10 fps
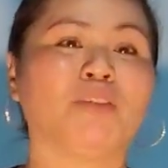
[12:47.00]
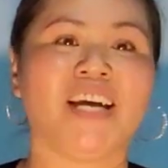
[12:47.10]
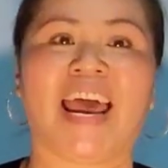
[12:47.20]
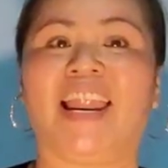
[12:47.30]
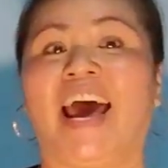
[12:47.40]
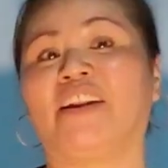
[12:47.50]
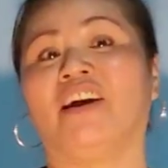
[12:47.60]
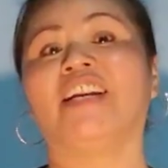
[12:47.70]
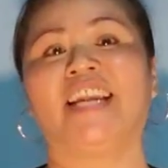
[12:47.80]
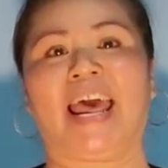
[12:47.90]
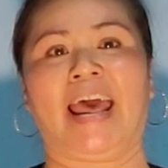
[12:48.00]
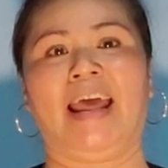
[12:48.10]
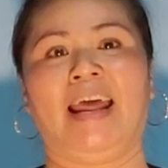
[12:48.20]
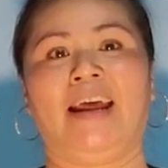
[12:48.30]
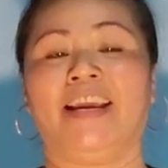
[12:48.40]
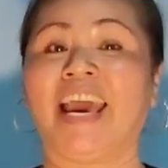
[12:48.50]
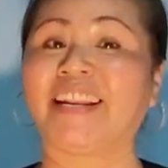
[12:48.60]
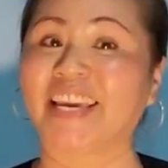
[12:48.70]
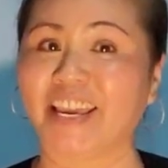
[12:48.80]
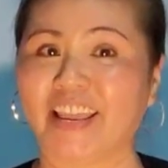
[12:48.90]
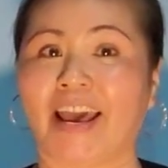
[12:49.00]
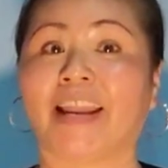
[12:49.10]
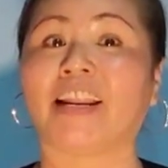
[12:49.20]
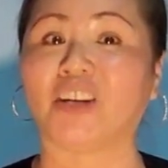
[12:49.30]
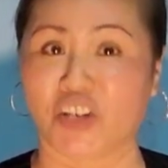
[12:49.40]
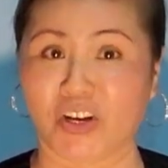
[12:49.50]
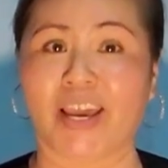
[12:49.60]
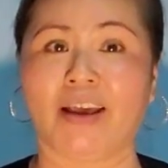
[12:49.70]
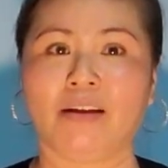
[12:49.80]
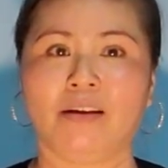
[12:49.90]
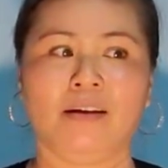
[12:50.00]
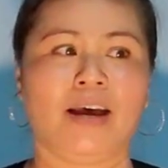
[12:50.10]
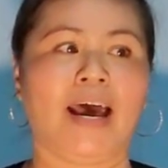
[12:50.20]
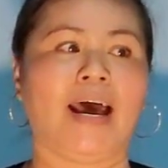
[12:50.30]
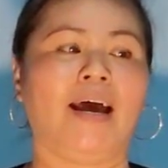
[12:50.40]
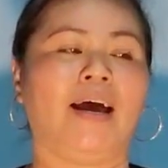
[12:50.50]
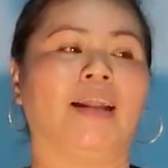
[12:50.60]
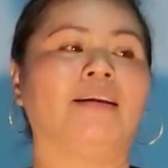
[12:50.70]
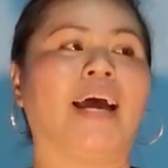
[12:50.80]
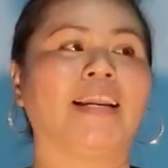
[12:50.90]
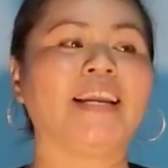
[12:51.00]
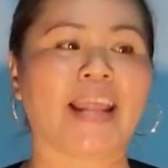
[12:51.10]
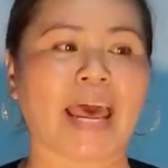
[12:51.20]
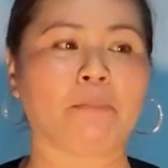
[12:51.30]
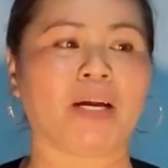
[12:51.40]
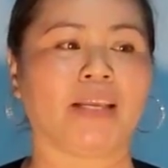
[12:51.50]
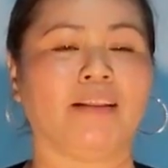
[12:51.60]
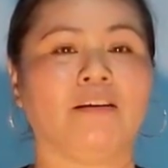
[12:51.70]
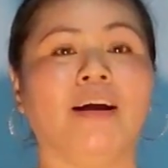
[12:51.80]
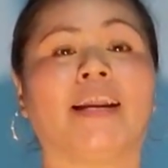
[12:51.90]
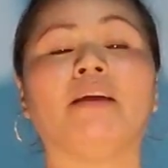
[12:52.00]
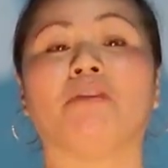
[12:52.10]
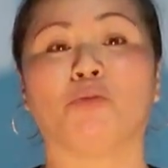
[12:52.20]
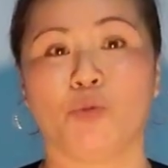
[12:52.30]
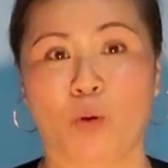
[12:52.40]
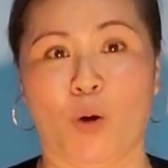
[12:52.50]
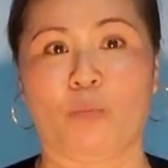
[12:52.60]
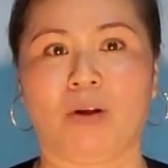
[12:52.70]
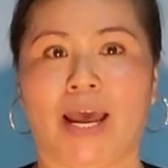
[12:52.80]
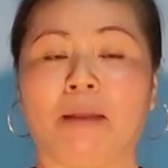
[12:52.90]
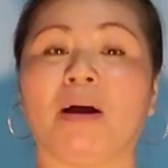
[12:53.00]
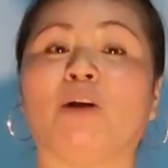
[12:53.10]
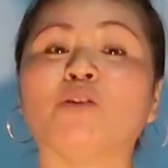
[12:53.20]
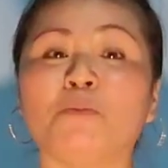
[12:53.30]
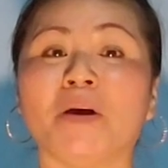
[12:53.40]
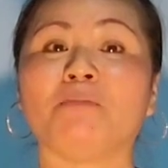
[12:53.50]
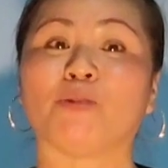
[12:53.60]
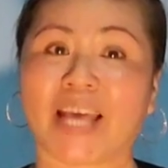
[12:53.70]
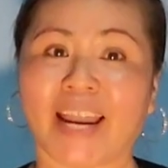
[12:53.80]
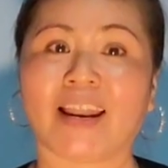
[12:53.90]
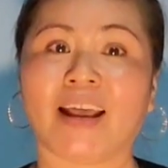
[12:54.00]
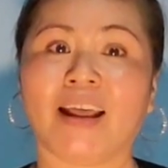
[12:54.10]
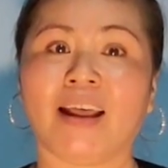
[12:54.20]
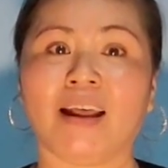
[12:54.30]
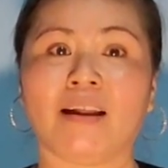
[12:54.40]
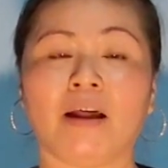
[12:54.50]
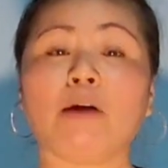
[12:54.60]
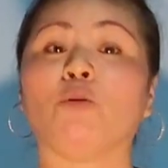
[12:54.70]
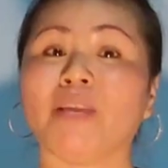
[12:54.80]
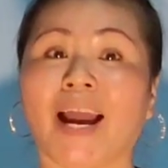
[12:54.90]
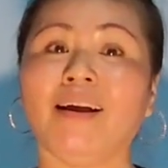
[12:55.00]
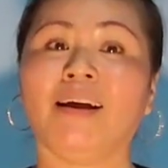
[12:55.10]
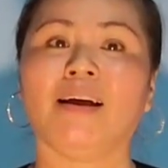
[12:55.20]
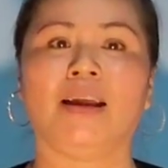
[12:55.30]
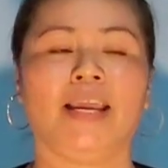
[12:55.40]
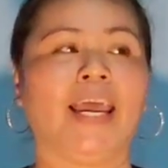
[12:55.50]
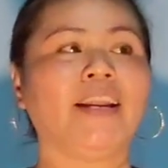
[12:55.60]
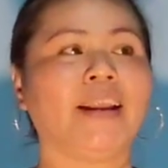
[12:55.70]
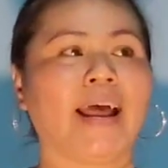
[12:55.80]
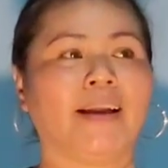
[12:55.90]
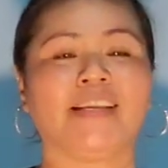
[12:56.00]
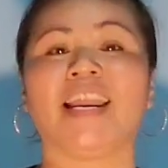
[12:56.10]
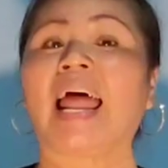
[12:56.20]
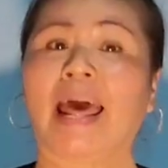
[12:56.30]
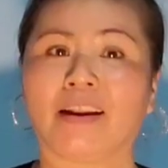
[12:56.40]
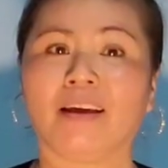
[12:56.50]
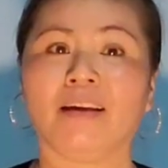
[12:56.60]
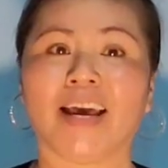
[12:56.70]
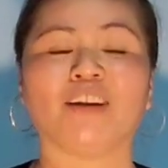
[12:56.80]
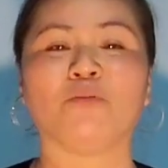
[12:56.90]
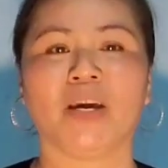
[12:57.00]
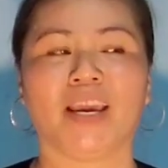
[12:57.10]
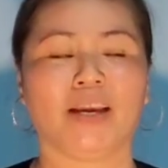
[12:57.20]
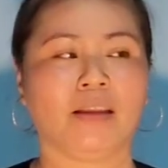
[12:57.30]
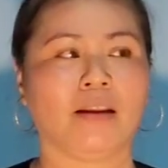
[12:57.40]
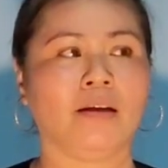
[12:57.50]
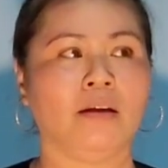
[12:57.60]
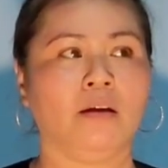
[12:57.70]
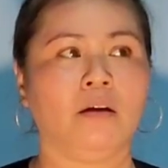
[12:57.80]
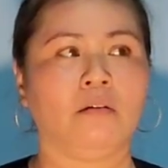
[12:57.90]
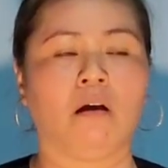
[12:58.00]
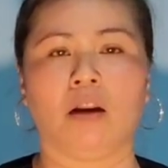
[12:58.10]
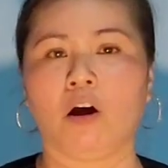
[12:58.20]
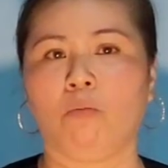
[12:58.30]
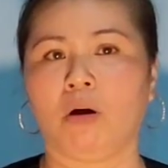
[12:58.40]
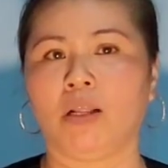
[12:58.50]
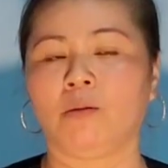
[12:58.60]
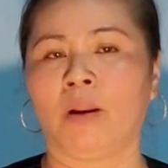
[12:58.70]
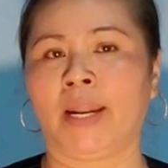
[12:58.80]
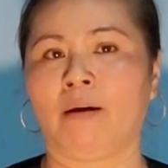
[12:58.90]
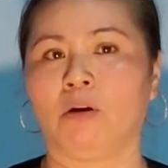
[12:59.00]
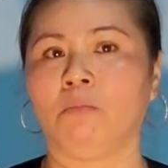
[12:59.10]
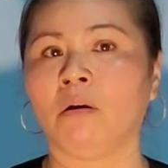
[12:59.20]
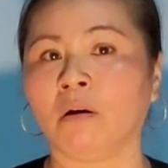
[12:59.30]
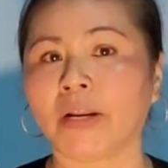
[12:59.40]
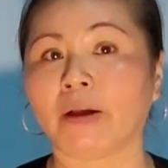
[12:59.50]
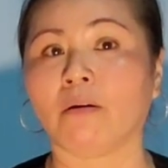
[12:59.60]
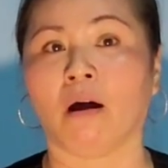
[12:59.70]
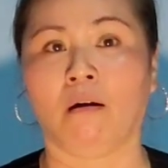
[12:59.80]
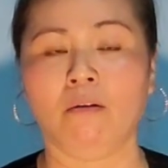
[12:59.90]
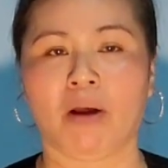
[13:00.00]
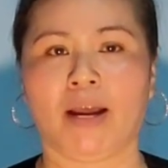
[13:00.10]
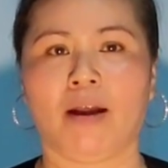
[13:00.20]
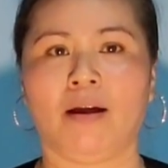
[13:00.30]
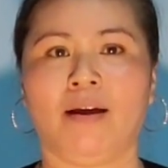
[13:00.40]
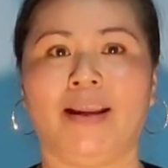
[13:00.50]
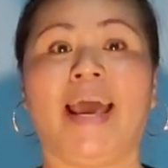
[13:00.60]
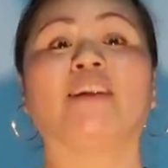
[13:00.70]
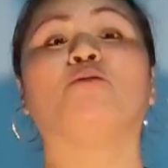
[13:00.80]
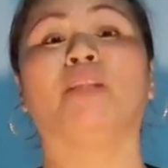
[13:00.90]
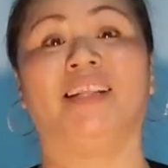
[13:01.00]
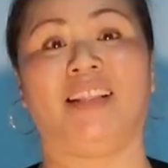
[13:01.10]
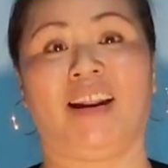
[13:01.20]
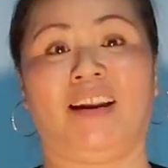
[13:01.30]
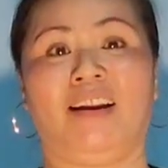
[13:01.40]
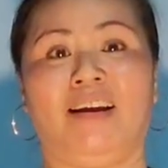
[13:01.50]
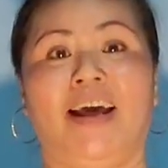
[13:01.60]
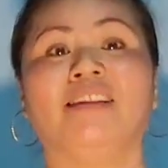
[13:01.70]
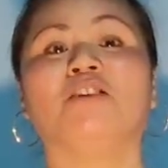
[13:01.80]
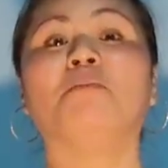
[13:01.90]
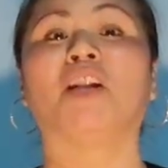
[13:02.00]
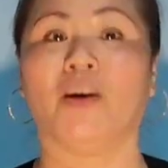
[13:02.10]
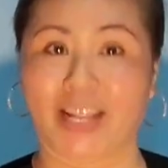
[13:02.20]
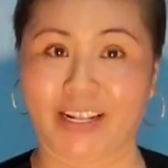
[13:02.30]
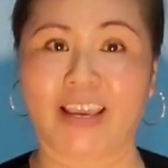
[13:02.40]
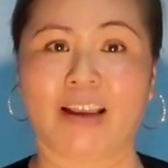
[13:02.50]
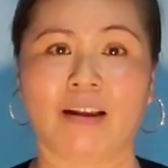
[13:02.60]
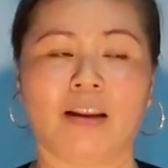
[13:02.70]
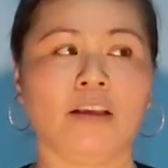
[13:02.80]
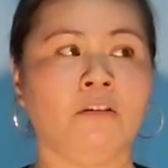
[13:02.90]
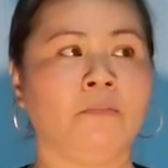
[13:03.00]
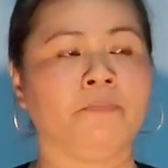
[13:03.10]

hai là anh đó đi ra. Cái anh kia nha, anh là người á, ảnh đi ra mà chị tưởng ảnh đi phòng số 1, ảnh mặc áo sơ mi màu xanh, áo công nhân. Cái anh đi ra cái chị la ảnh đi, ảnh cũng hiền. Cái chị nói trời anh Hùng ơi đi toilet không đóng cửa đây có nữ mà. Cái ảnh cũng thiệt tình, ảnh tưởng mình nói ảnh thiệt. Ảnh nói